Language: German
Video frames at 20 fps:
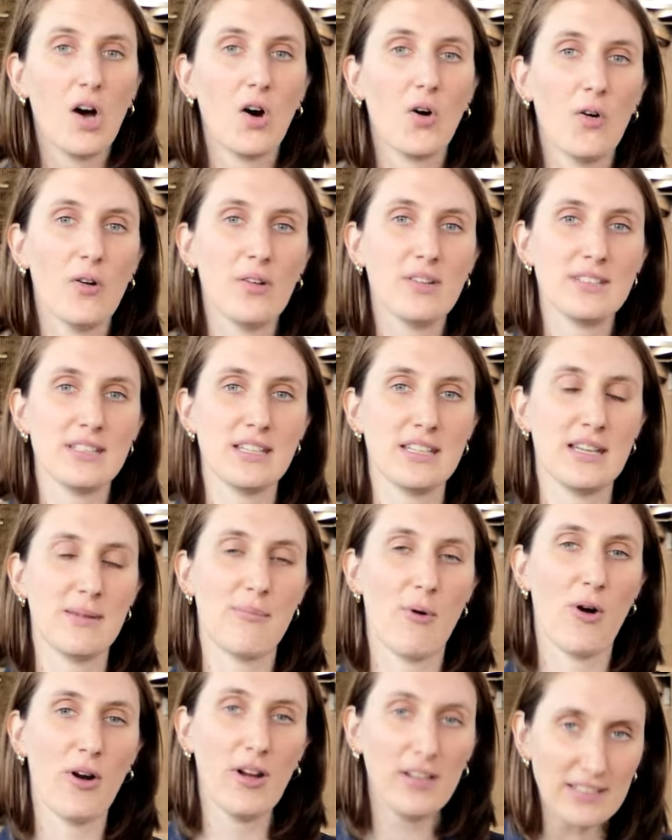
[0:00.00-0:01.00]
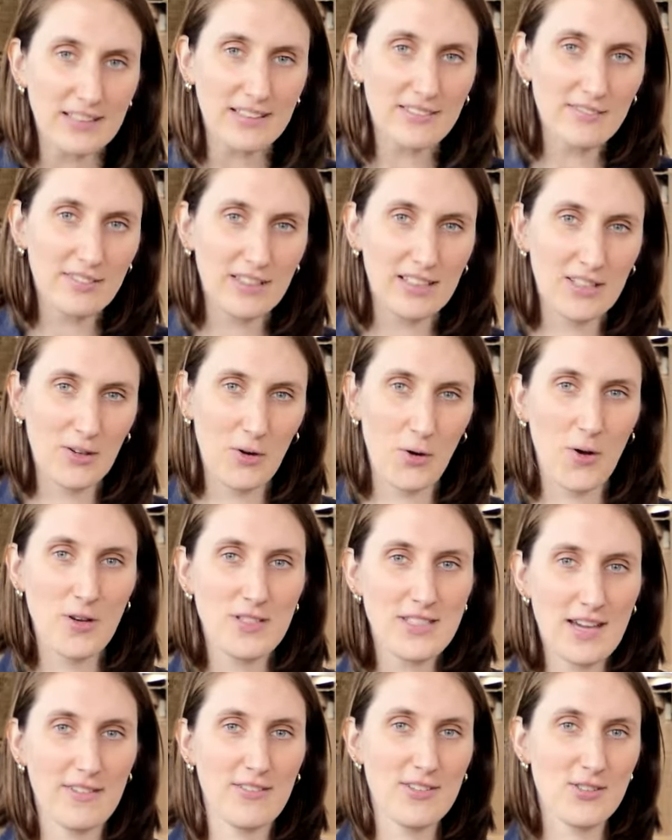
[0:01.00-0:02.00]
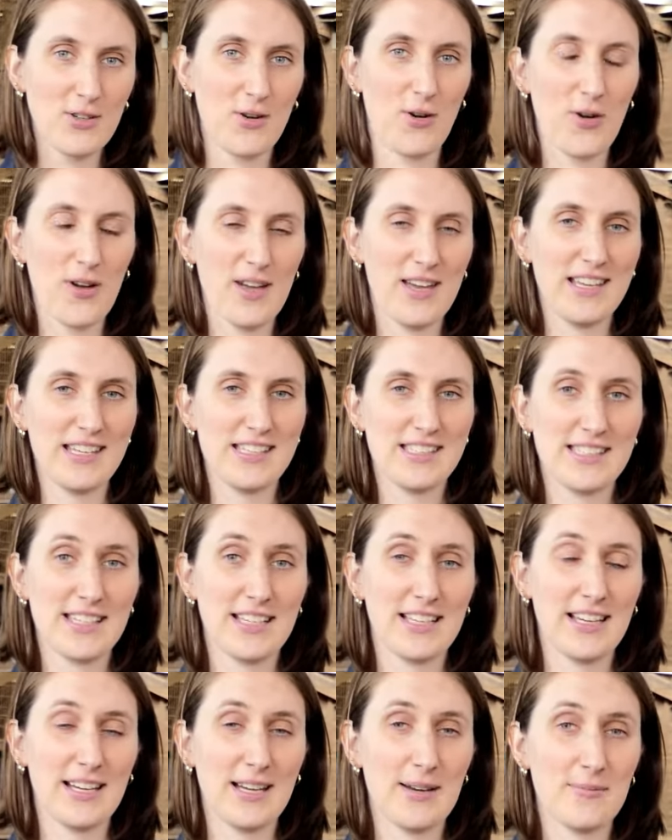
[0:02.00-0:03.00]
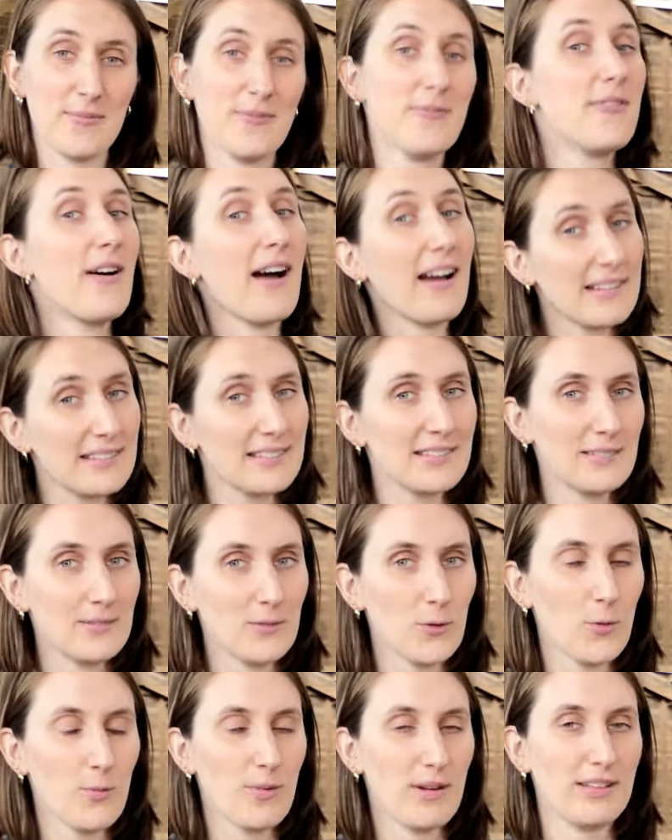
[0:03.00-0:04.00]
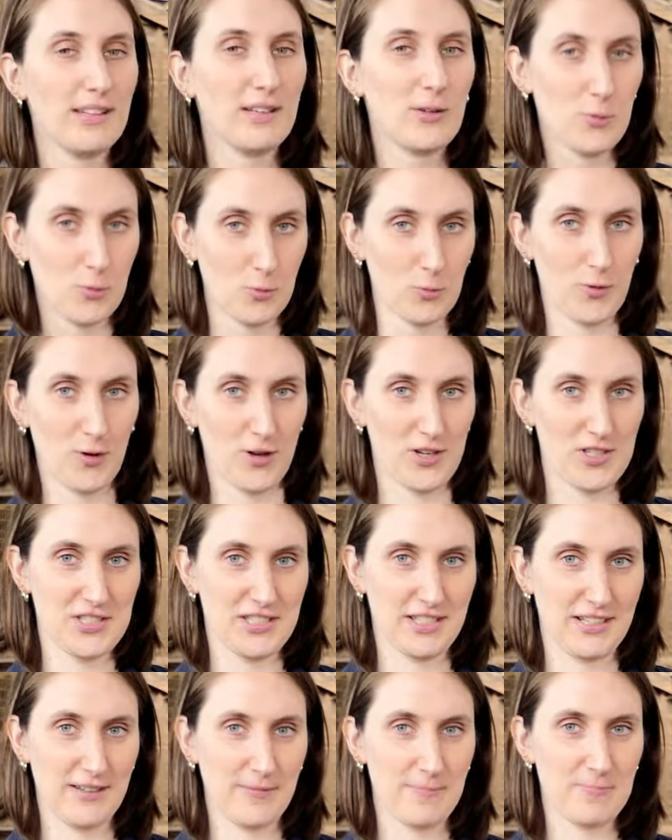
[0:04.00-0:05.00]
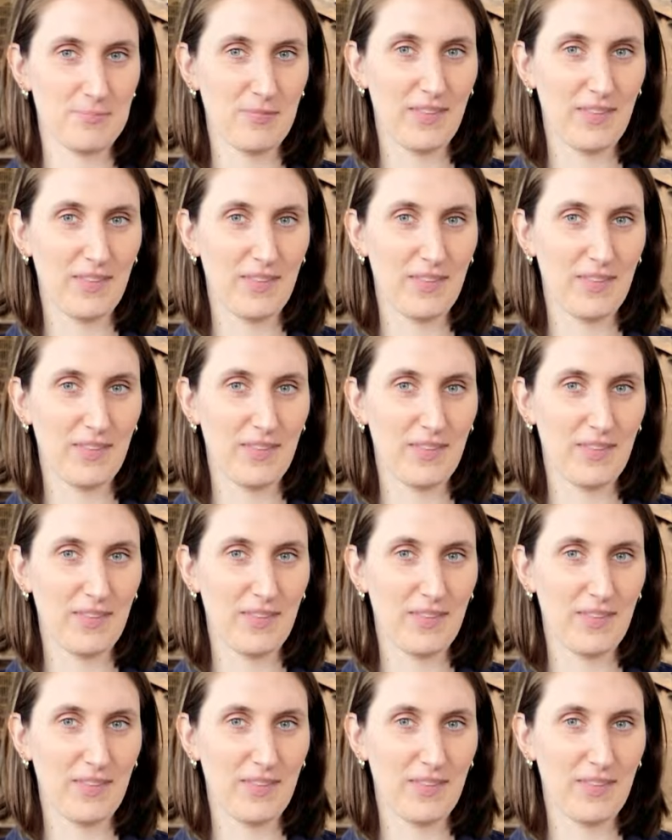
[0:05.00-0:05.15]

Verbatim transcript: Und in dem heutigen Video darf ich euch äh, Fakten über die Kuh vorstellen.